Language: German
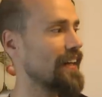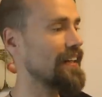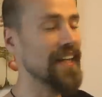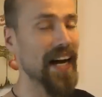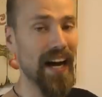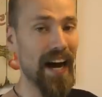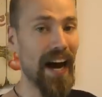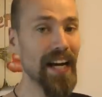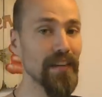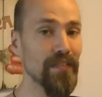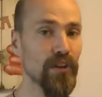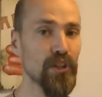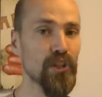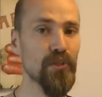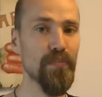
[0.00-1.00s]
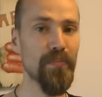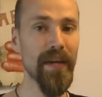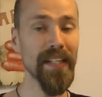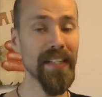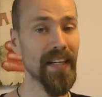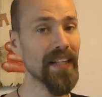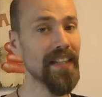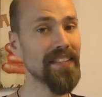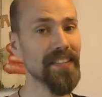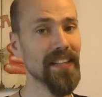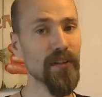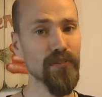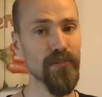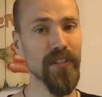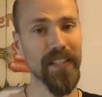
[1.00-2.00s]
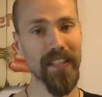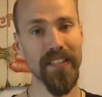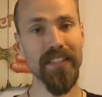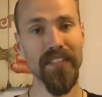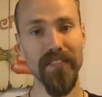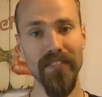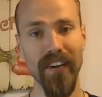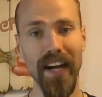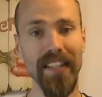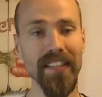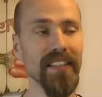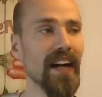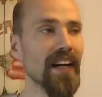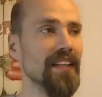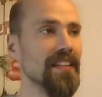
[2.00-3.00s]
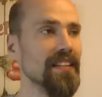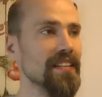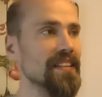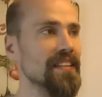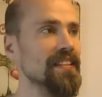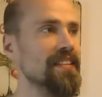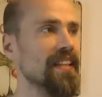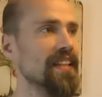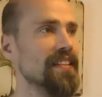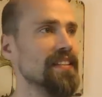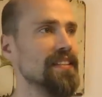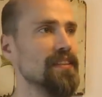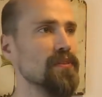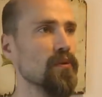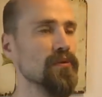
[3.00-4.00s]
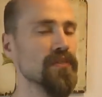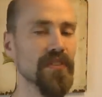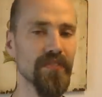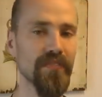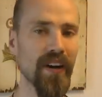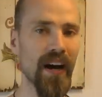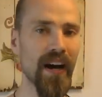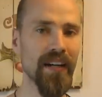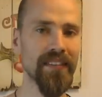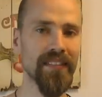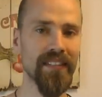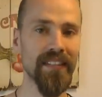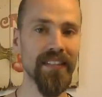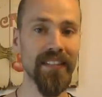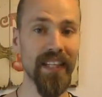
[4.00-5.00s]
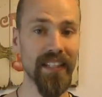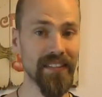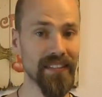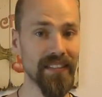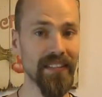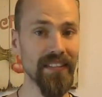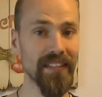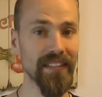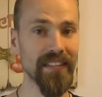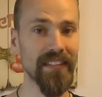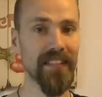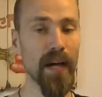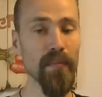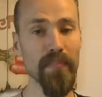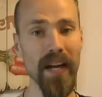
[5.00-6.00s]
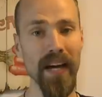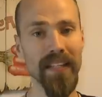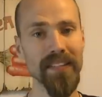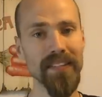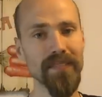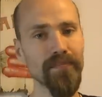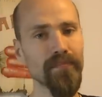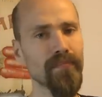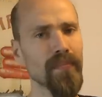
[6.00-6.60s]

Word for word: Ja, eine Woche später ist dann auch schon gleich das zweite angesetzt und zwar sind das die Sublights.